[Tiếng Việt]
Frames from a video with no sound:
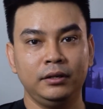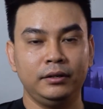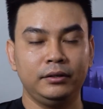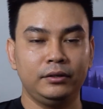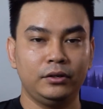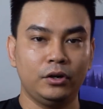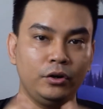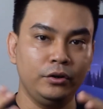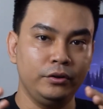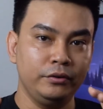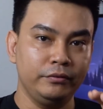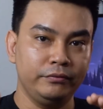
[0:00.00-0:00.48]

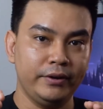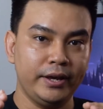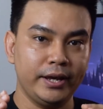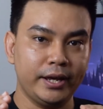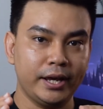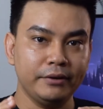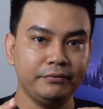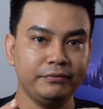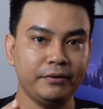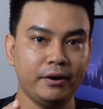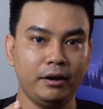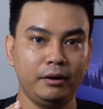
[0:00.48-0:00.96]
rồi về
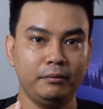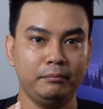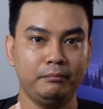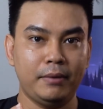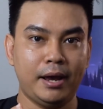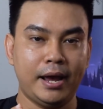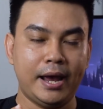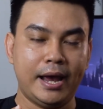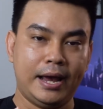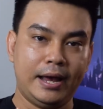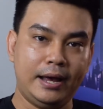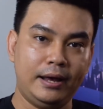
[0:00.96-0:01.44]
cái phần
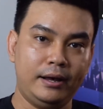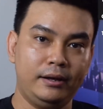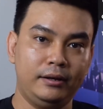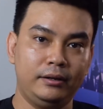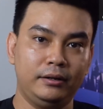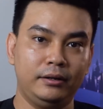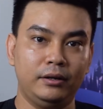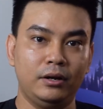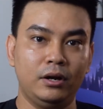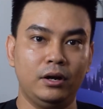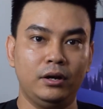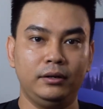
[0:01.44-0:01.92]
mà
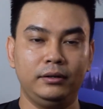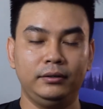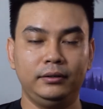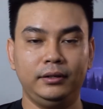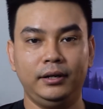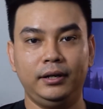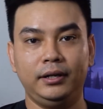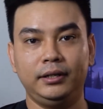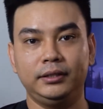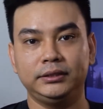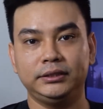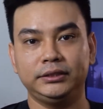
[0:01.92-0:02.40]

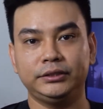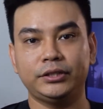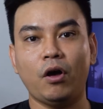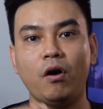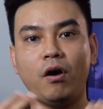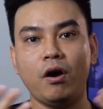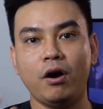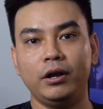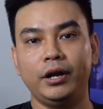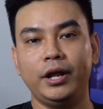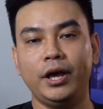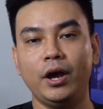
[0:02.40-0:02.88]
uh,
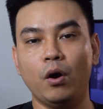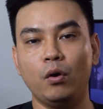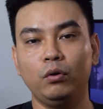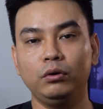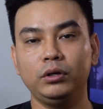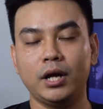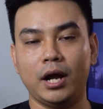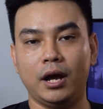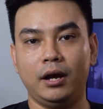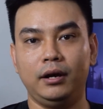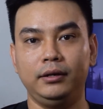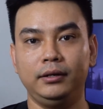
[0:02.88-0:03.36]
store để
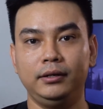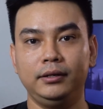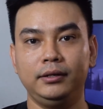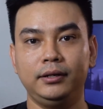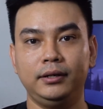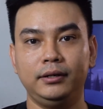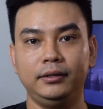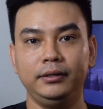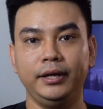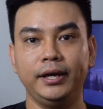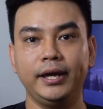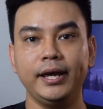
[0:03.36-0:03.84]
hỗ trợ
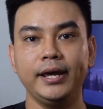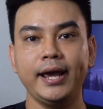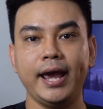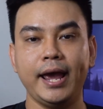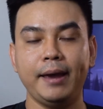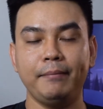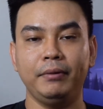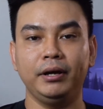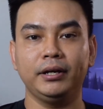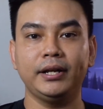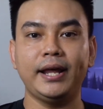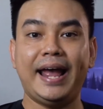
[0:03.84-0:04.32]
uh, những cái
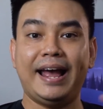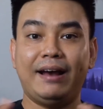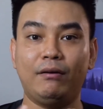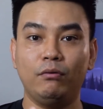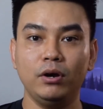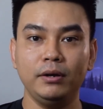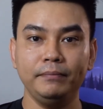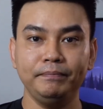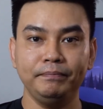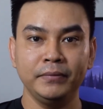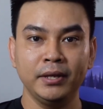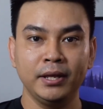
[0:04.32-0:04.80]
game thực ra
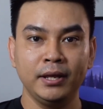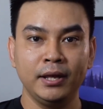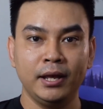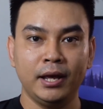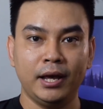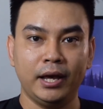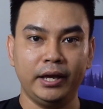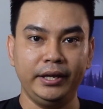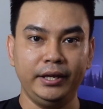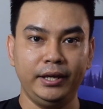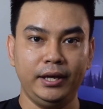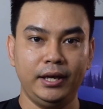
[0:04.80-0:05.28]
ảo á
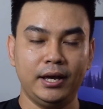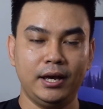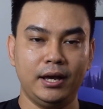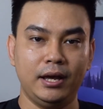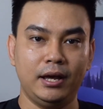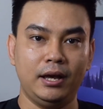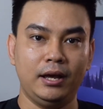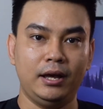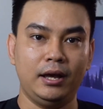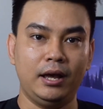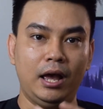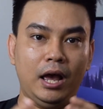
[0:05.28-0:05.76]
thì
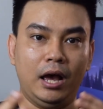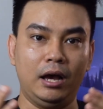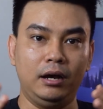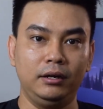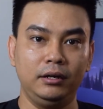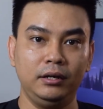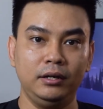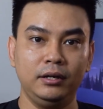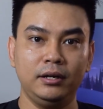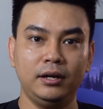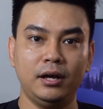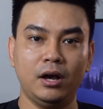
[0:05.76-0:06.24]
ờ,
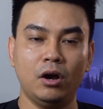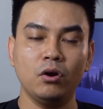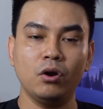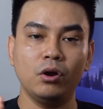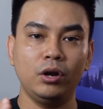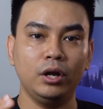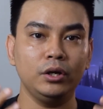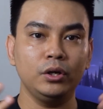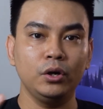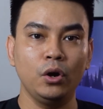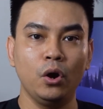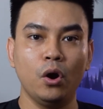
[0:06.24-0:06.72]
ở
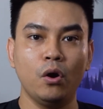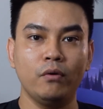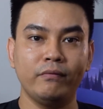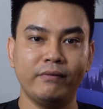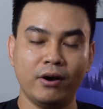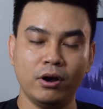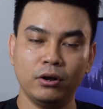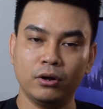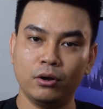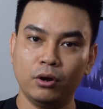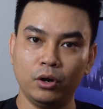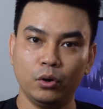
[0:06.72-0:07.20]
Oculus Go
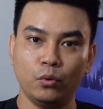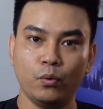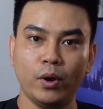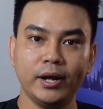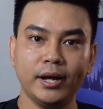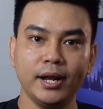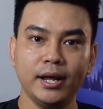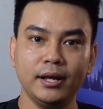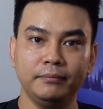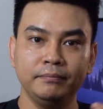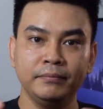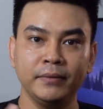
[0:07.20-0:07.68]
và Oculus
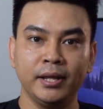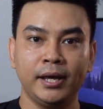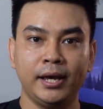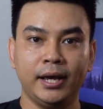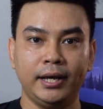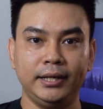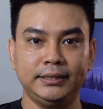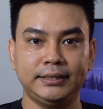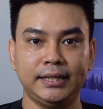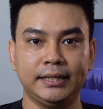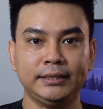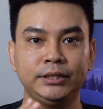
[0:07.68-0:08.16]
Quest á,
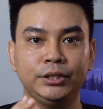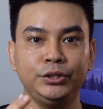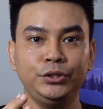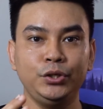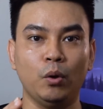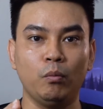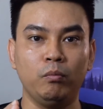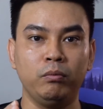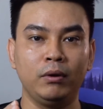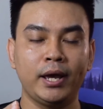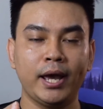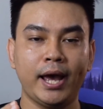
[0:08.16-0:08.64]
thì sẽ sử
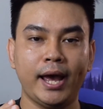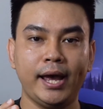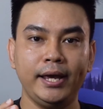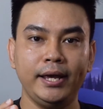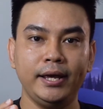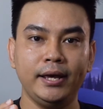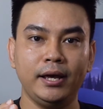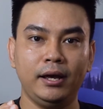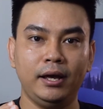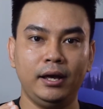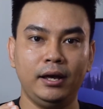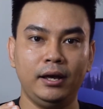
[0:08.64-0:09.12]
dụng
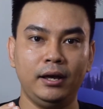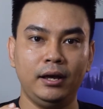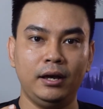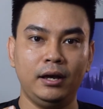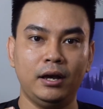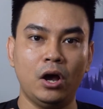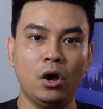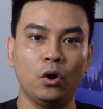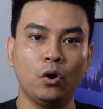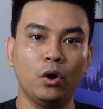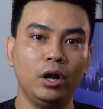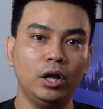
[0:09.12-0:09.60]
cái
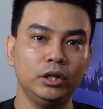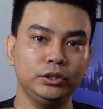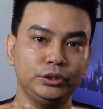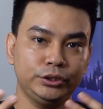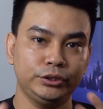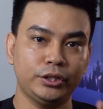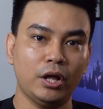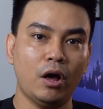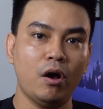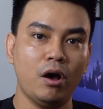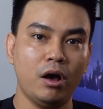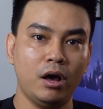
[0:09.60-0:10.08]
ờ, Oculus
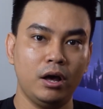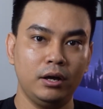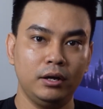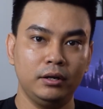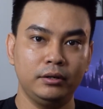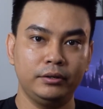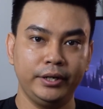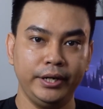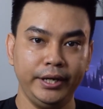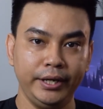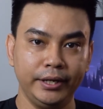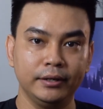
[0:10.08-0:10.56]
Store
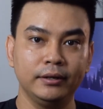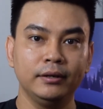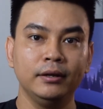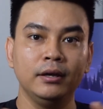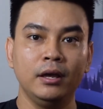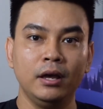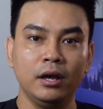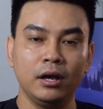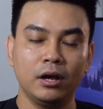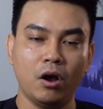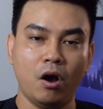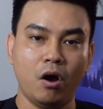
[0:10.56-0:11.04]
riêng
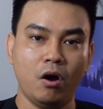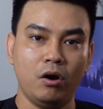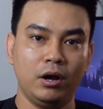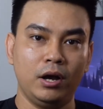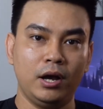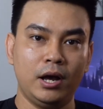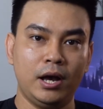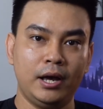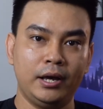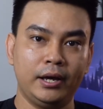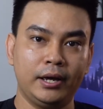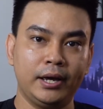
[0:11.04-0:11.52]

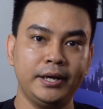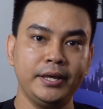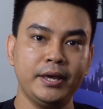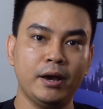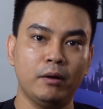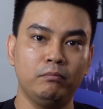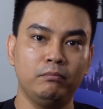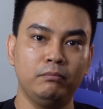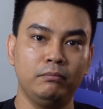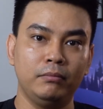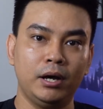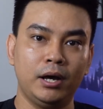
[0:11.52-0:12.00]
còn ờ, cái
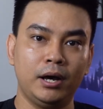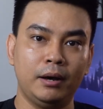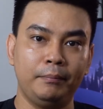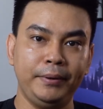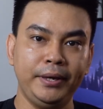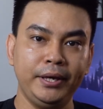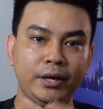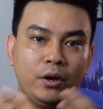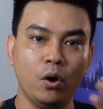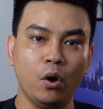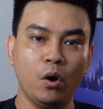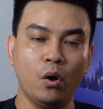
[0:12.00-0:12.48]
dòng
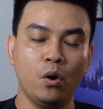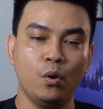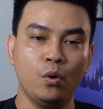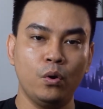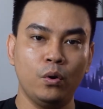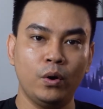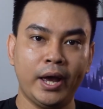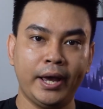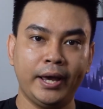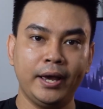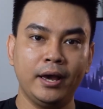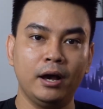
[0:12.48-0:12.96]
Pico
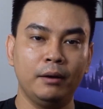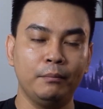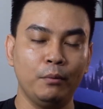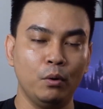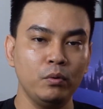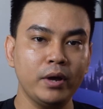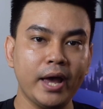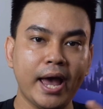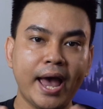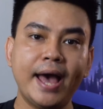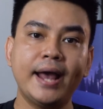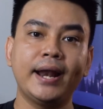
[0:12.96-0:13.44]
2G
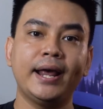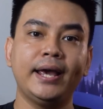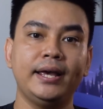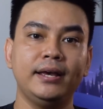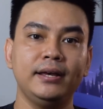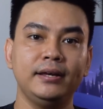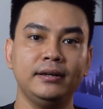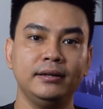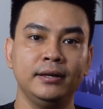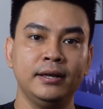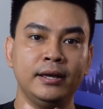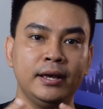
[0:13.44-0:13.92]
4K này
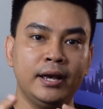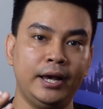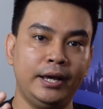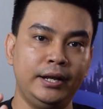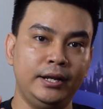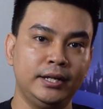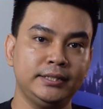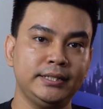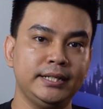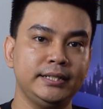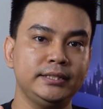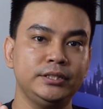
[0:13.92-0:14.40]
á thì
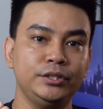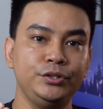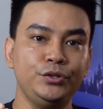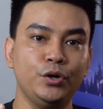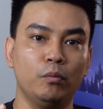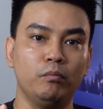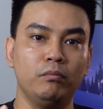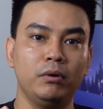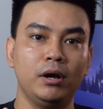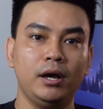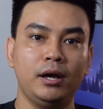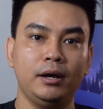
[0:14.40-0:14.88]
nó sẽ sử
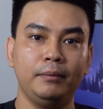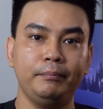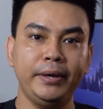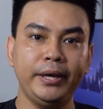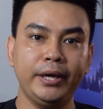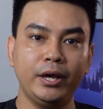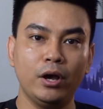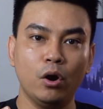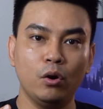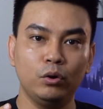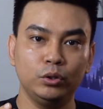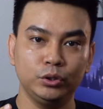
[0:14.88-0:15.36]
dụng
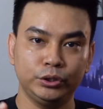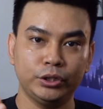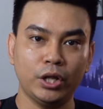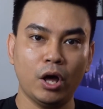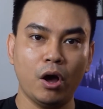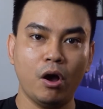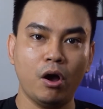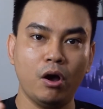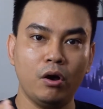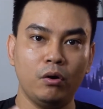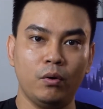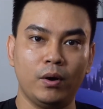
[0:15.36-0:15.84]
Pico
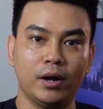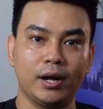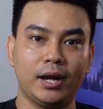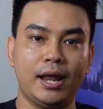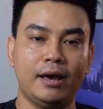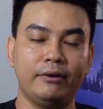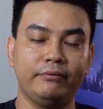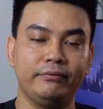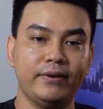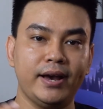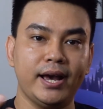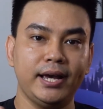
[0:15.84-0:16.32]
Store hoặc
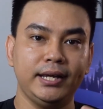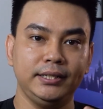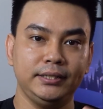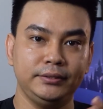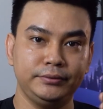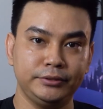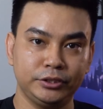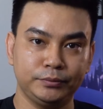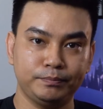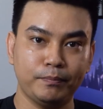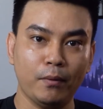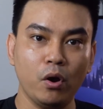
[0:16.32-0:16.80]
là Vive
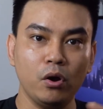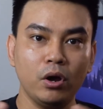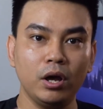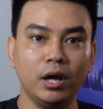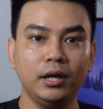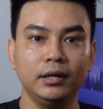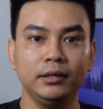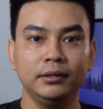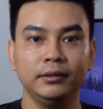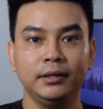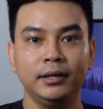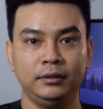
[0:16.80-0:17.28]
Sport
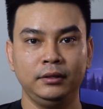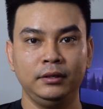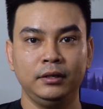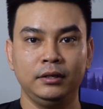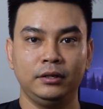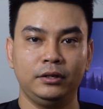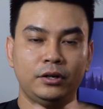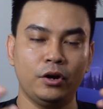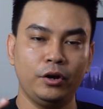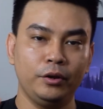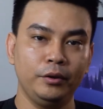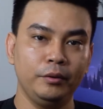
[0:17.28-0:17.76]
hết
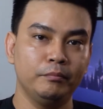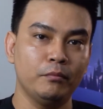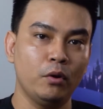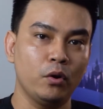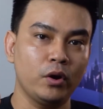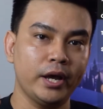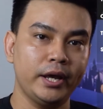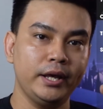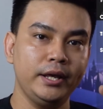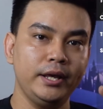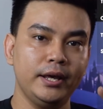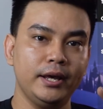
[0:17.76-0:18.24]
rồi
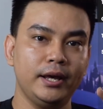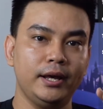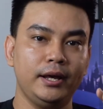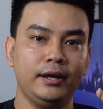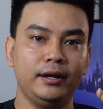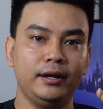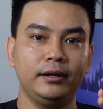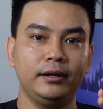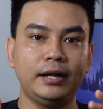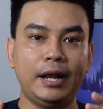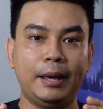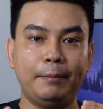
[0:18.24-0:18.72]
một cái
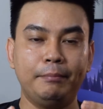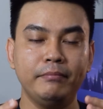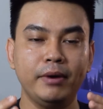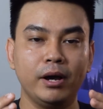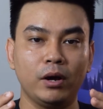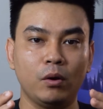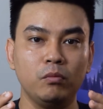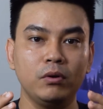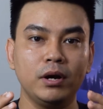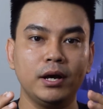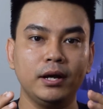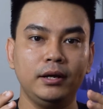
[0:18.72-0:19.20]
điểm
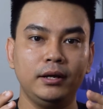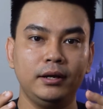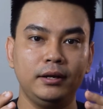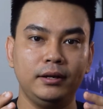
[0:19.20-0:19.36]
mà cũng